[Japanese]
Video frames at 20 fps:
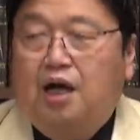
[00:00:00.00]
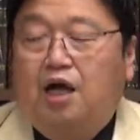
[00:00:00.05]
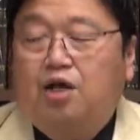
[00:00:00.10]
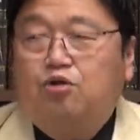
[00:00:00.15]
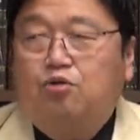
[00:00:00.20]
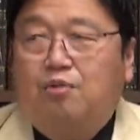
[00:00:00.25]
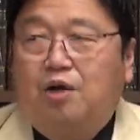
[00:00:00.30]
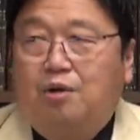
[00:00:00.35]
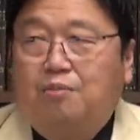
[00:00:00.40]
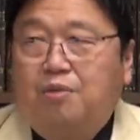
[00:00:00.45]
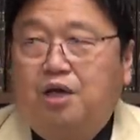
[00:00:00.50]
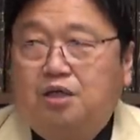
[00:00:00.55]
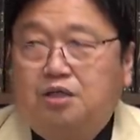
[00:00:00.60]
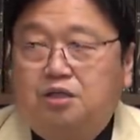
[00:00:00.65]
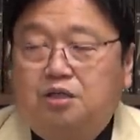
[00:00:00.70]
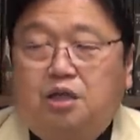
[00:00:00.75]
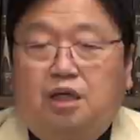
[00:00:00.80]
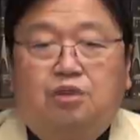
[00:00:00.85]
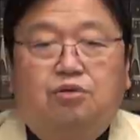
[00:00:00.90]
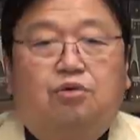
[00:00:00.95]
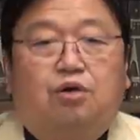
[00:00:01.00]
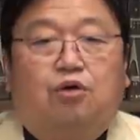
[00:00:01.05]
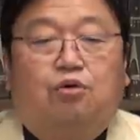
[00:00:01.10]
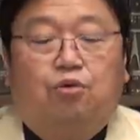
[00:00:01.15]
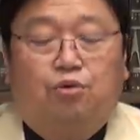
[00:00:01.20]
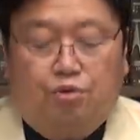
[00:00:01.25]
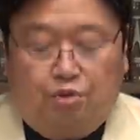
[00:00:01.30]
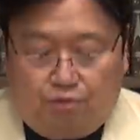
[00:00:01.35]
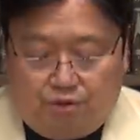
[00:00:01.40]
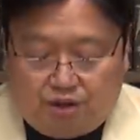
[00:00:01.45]
あと、まあ、明治天皇が
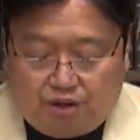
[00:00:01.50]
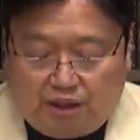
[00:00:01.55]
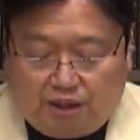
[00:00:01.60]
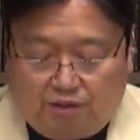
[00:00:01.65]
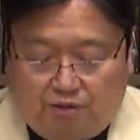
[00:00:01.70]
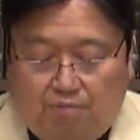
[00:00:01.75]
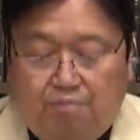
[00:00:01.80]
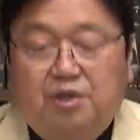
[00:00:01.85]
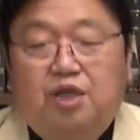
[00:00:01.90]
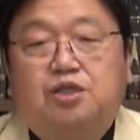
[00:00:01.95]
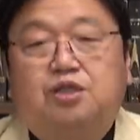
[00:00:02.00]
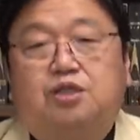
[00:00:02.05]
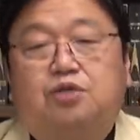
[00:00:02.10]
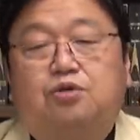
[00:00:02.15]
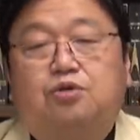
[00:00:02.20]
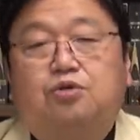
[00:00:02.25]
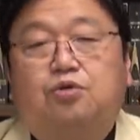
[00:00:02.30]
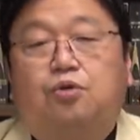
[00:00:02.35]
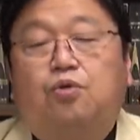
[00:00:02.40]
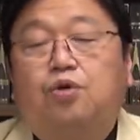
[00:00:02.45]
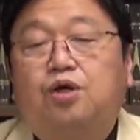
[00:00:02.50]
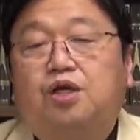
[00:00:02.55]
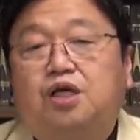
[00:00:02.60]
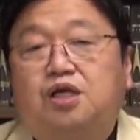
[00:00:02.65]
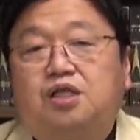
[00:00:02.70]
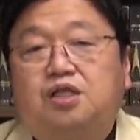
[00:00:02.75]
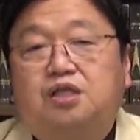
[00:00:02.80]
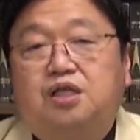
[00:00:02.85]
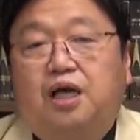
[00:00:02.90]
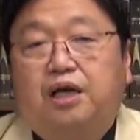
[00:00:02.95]
崩御した、明治という大
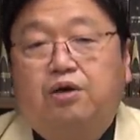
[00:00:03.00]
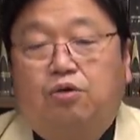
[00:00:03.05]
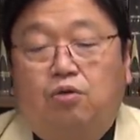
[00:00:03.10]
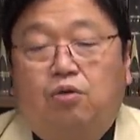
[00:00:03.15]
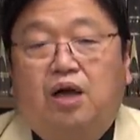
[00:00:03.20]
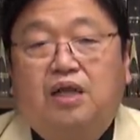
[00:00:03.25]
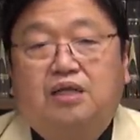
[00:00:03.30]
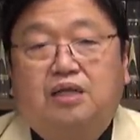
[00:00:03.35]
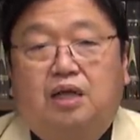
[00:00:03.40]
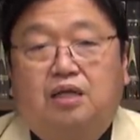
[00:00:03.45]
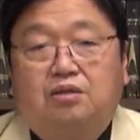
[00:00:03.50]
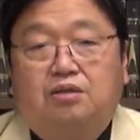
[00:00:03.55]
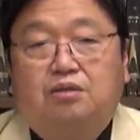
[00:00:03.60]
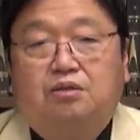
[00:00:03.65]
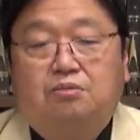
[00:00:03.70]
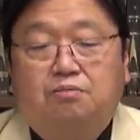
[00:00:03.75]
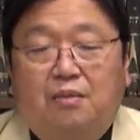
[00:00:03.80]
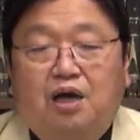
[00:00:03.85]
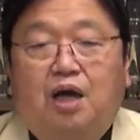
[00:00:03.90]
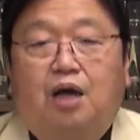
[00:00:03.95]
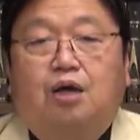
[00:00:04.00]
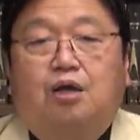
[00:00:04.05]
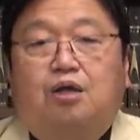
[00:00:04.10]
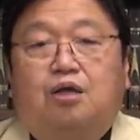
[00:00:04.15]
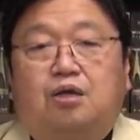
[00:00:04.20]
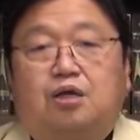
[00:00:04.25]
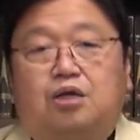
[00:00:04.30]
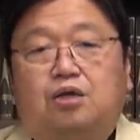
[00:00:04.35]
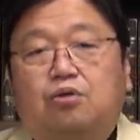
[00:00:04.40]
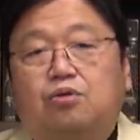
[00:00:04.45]
きい時代が終わった。まあ、
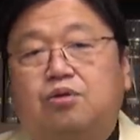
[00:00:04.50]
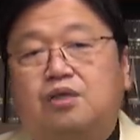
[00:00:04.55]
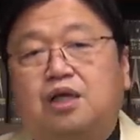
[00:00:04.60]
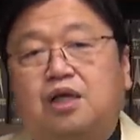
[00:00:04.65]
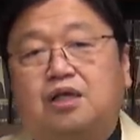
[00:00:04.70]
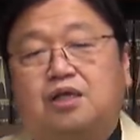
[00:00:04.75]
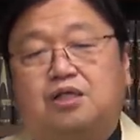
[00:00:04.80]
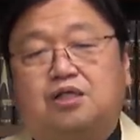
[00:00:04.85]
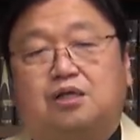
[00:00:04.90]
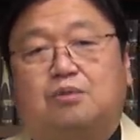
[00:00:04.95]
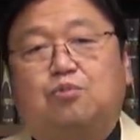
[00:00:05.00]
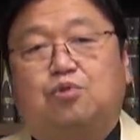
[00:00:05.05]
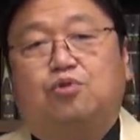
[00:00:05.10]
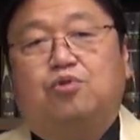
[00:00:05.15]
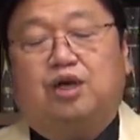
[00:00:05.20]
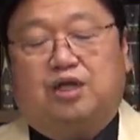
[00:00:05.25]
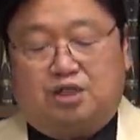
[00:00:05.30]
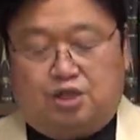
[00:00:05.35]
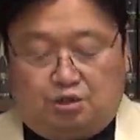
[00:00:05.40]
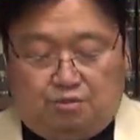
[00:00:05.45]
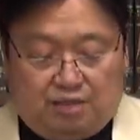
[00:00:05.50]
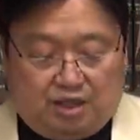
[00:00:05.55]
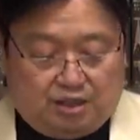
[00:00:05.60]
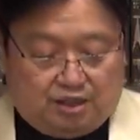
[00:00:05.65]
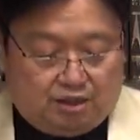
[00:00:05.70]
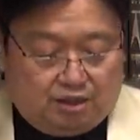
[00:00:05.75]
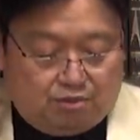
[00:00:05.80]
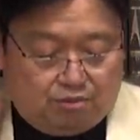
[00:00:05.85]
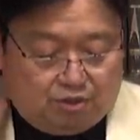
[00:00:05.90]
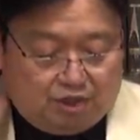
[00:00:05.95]
いろんなですね、ものが詰まっ
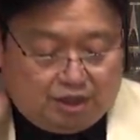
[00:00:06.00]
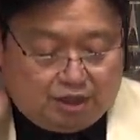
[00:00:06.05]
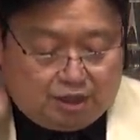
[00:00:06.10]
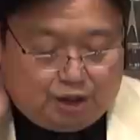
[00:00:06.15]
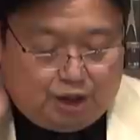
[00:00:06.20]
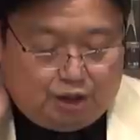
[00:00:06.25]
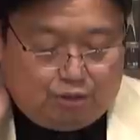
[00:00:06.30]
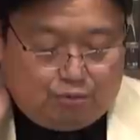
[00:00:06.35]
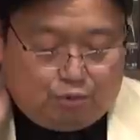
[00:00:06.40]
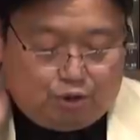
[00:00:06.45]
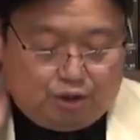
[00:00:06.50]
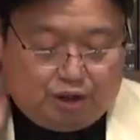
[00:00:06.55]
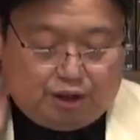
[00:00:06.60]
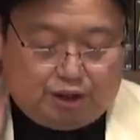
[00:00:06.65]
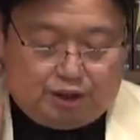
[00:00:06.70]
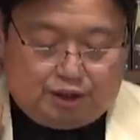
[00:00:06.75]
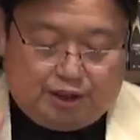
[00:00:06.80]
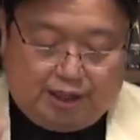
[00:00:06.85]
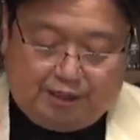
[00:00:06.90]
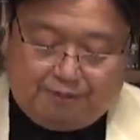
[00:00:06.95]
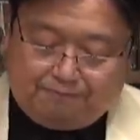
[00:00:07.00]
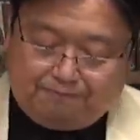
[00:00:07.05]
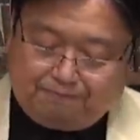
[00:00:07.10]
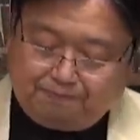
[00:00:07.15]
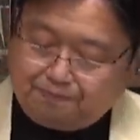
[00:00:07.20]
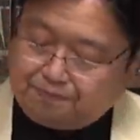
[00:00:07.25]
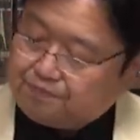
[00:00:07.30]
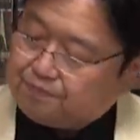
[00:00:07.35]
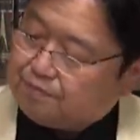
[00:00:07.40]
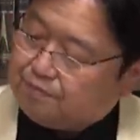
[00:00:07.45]
てるんですけどもですね、
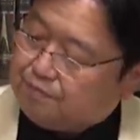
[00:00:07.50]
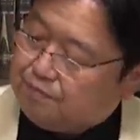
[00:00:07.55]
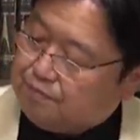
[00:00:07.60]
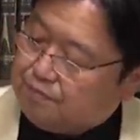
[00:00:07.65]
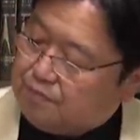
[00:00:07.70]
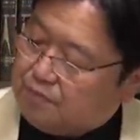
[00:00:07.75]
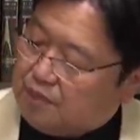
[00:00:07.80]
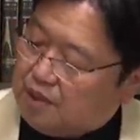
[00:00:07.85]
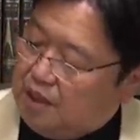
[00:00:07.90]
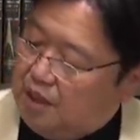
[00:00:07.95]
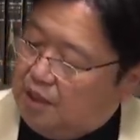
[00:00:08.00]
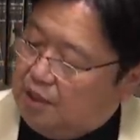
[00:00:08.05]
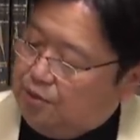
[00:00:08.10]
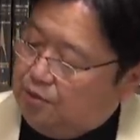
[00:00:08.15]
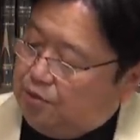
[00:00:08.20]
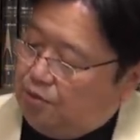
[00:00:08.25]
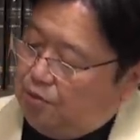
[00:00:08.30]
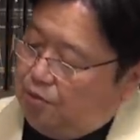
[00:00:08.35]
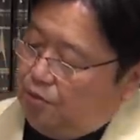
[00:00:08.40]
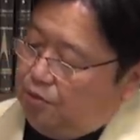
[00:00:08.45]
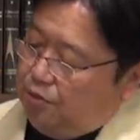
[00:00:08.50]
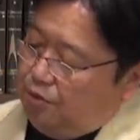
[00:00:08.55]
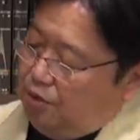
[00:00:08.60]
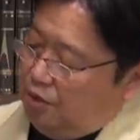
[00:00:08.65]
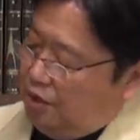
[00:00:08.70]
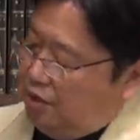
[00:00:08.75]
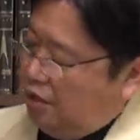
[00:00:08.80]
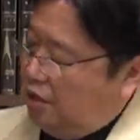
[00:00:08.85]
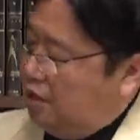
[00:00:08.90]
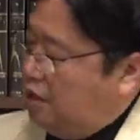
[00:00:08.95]
あの、
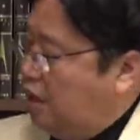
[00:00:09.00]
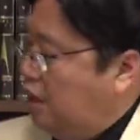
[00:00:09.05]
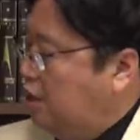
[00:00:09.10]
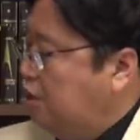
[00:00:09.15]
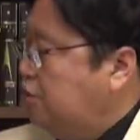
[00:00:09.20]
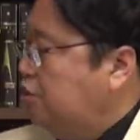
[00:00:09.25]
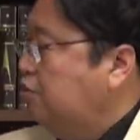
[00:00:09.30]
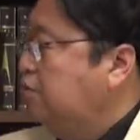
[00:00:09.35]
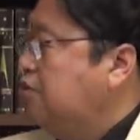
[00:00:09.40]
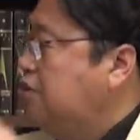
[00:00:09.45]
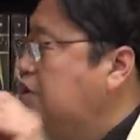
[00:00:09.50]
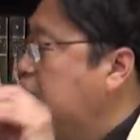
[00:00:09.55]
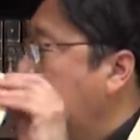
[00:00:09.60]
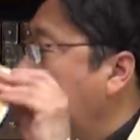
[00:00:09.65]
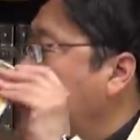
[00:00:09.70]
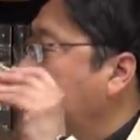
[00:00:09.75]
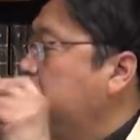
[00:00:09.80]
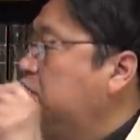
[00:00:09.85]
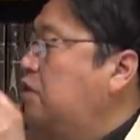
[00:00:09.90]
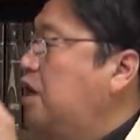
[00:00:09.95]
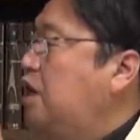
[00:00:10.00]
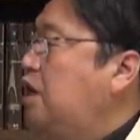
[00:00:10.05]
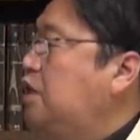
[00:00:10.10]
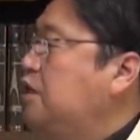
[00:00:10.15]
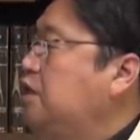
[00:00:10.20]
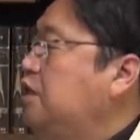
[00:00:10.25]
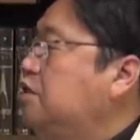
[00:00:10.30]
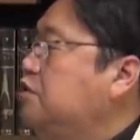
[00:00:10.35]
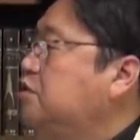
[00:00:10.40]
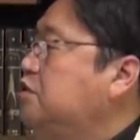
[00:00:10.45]
大正時代の分か
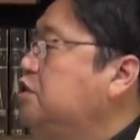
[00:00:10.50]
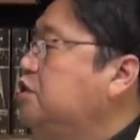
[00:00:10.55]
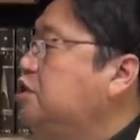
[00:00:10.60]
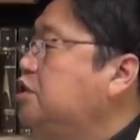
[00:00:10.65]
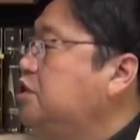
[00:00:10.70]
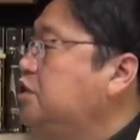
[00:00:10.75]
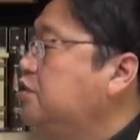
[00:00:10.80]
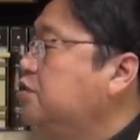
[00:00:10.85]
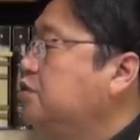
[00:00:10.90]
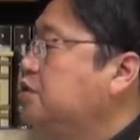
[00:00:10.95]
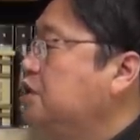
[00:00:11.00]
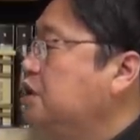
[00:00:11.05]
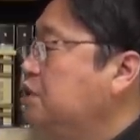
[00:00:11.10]
りやすい資料って